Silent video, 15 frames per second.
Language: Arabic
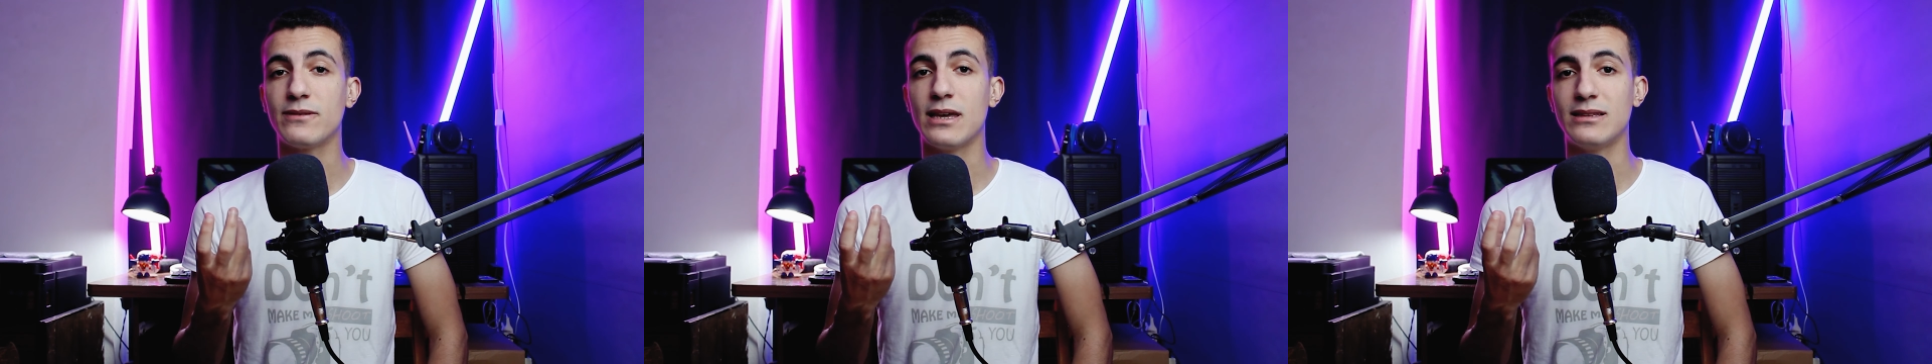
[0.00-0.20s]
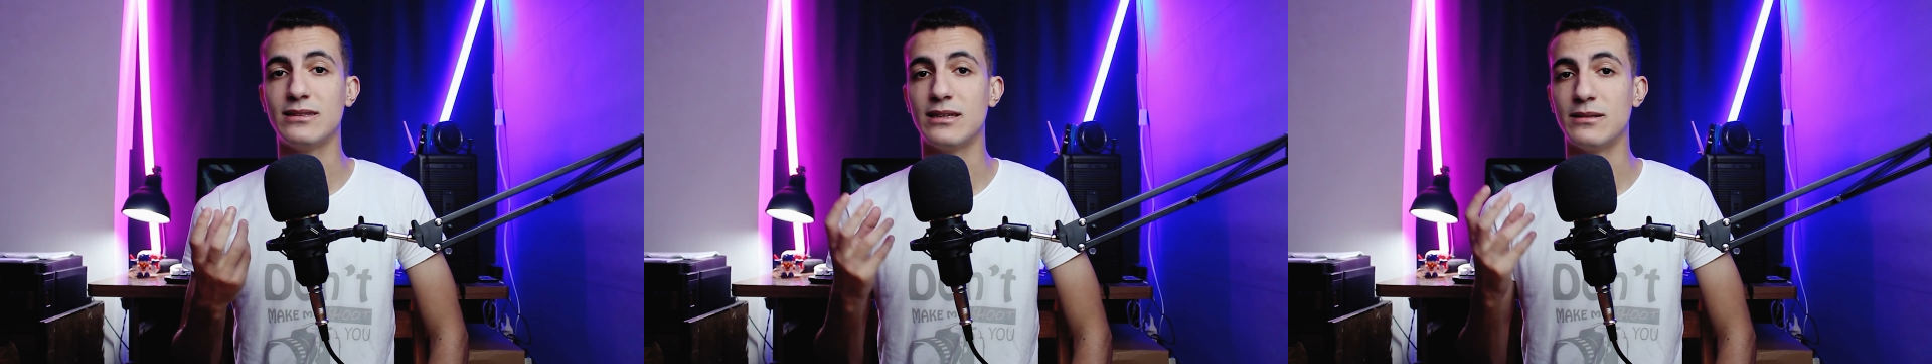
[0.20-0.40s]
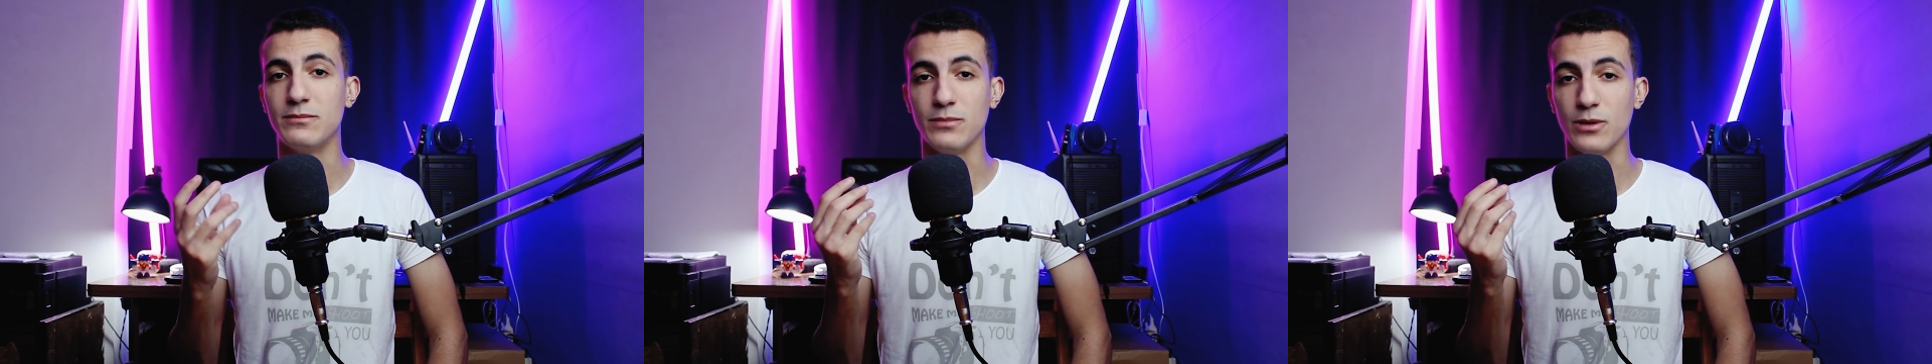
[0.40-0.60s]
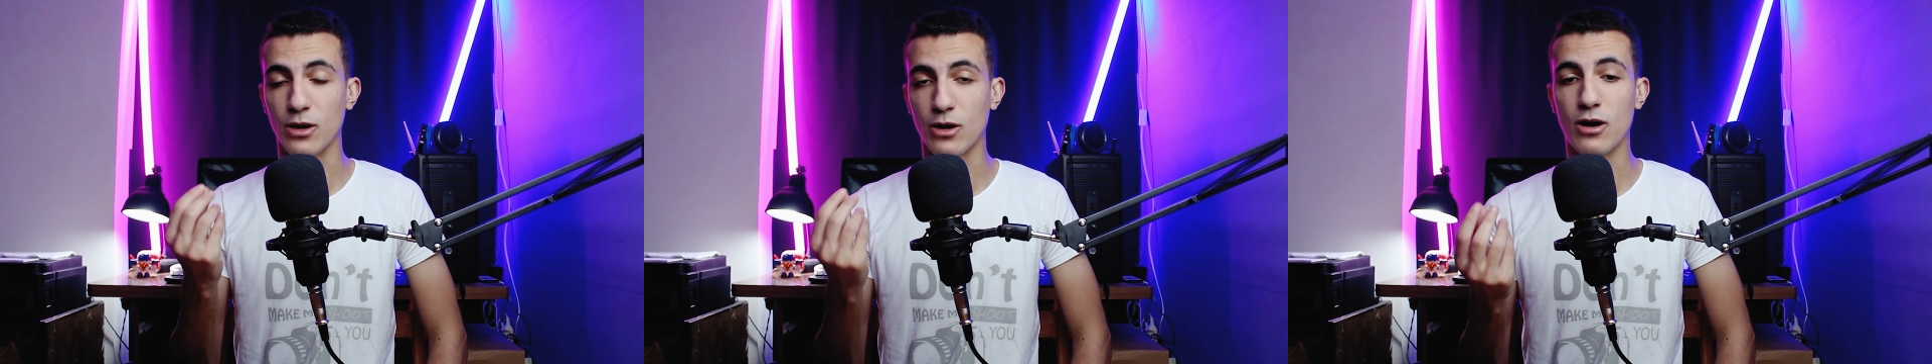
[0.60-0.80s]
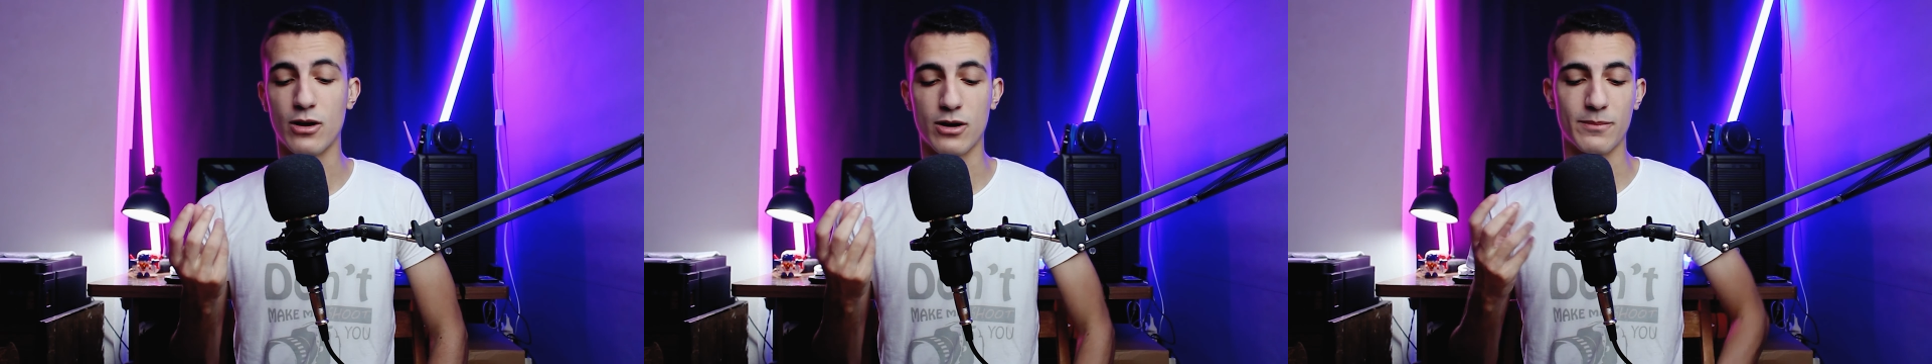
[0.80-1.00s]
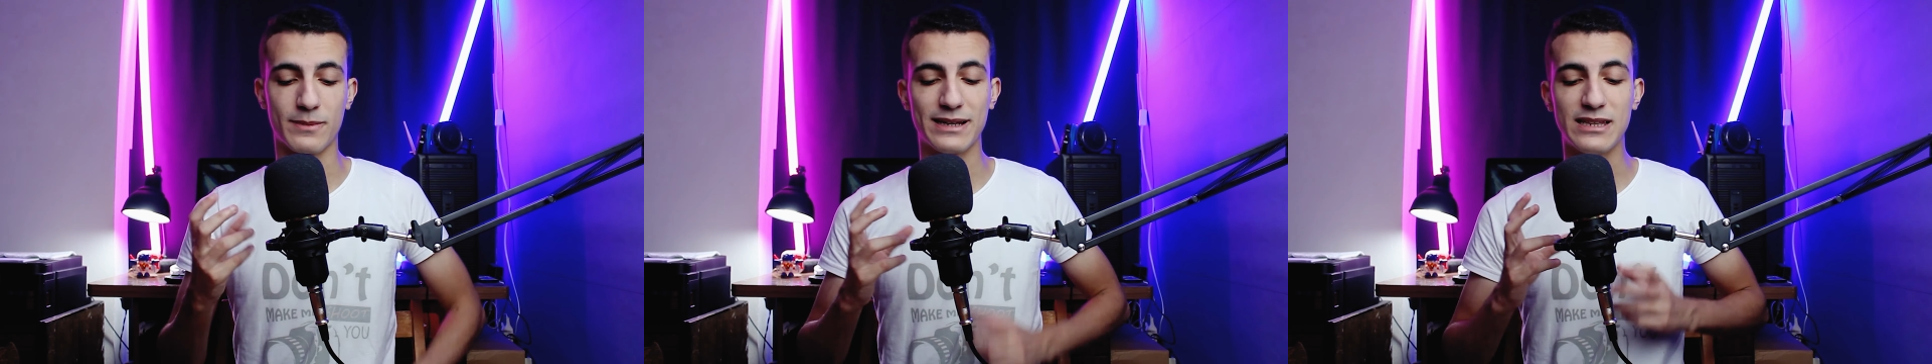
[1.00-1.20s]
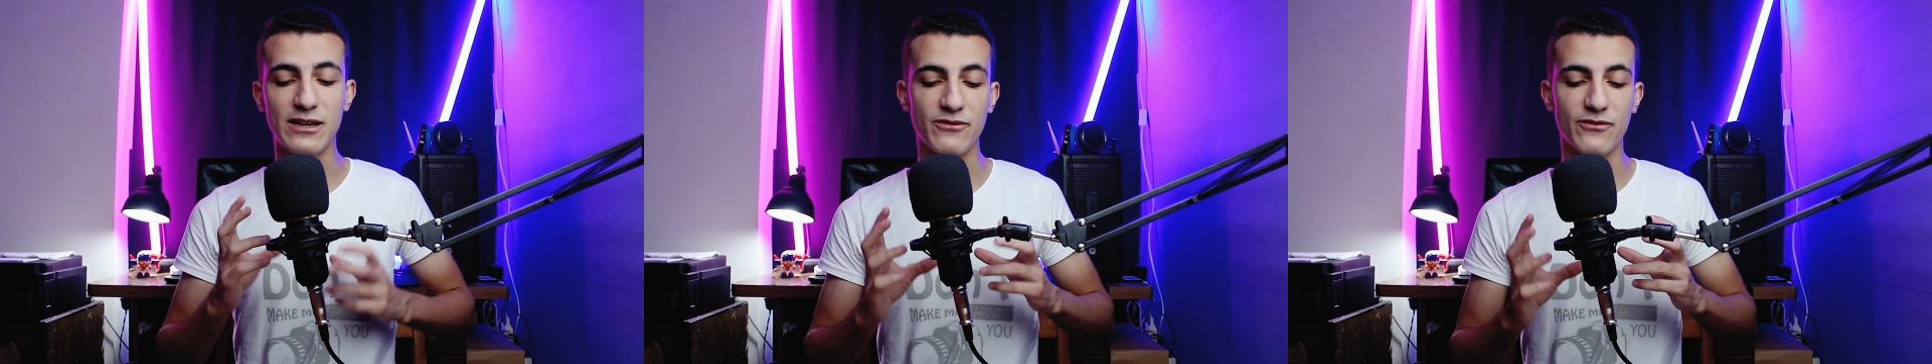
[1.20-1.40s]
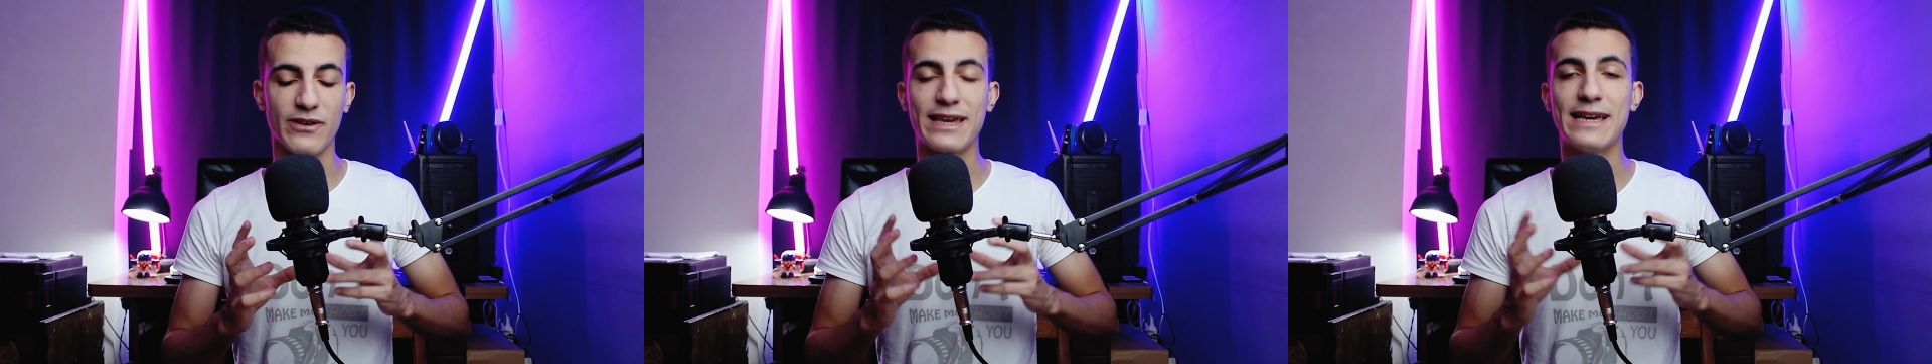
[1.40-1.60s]
جدا بيكهرب كده
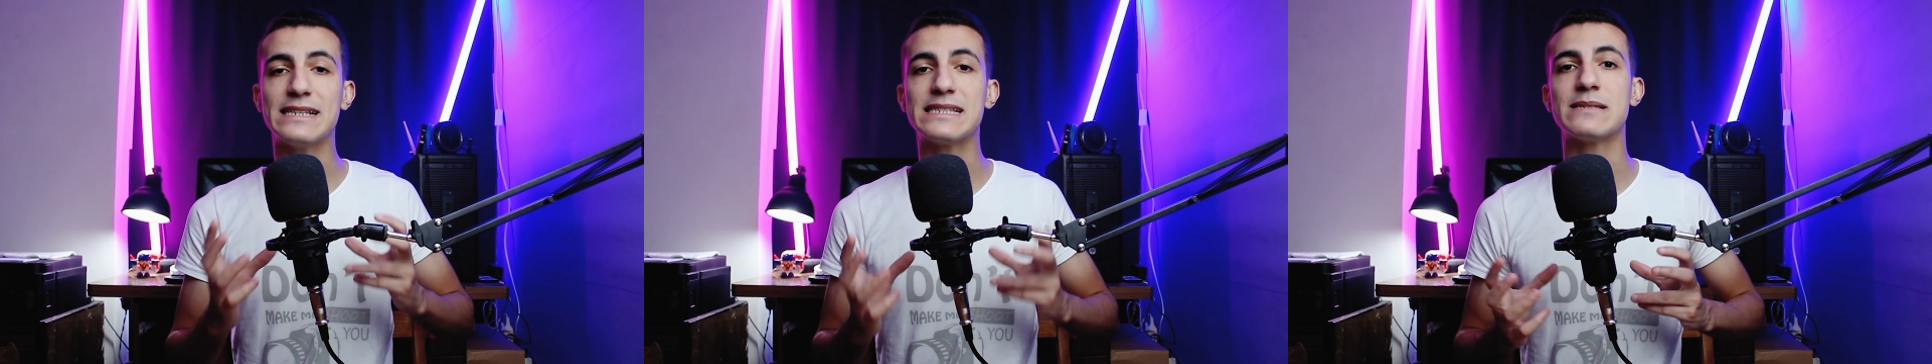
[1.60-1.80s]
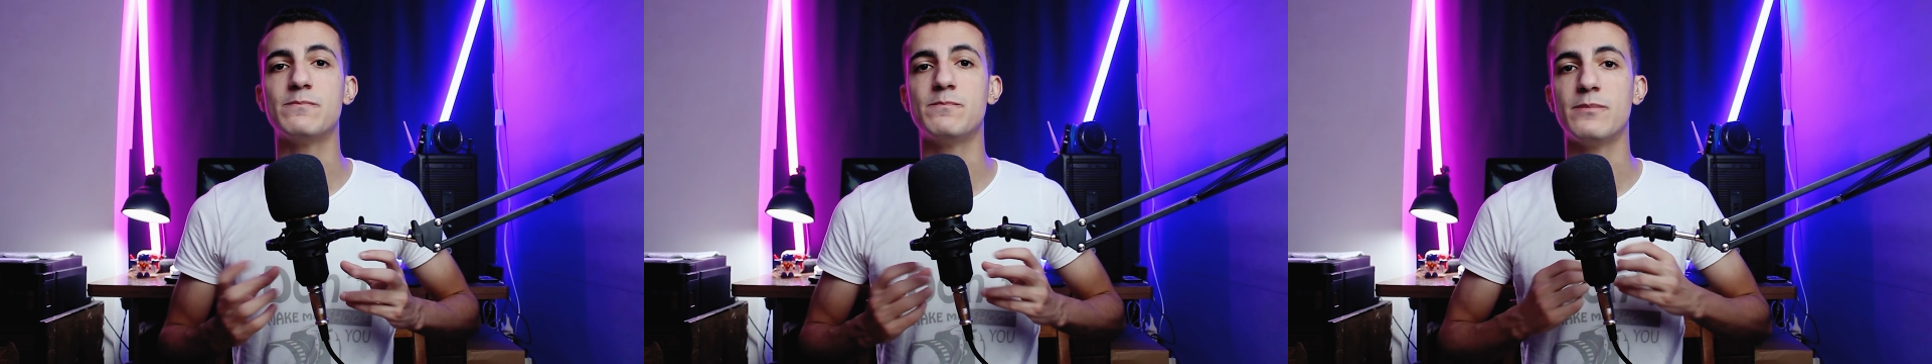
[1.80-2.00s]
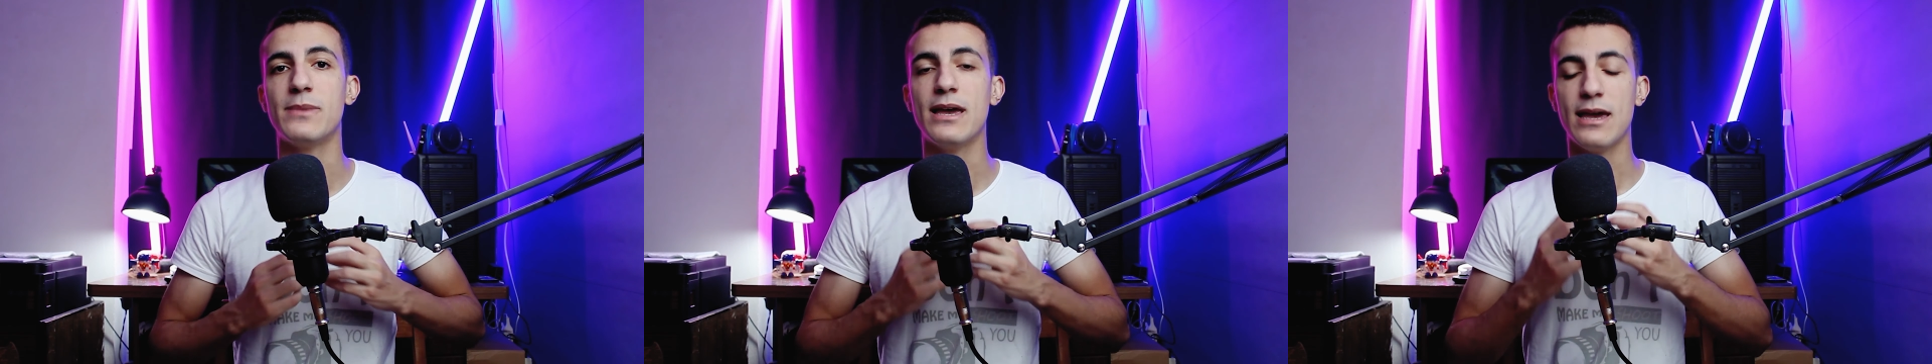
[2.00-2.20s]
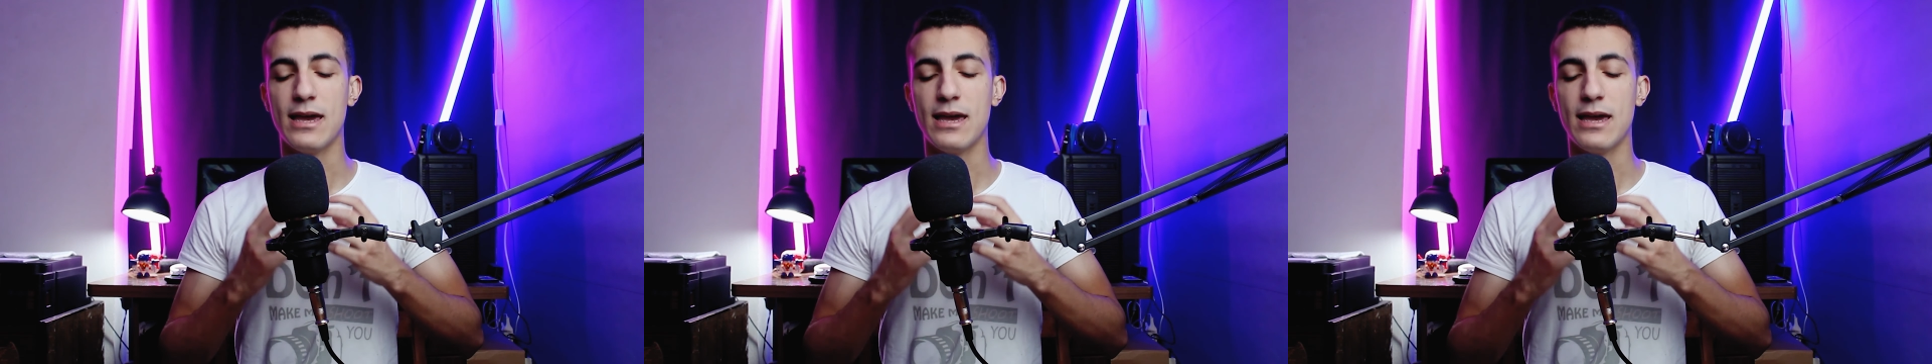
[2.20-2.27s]
في جسم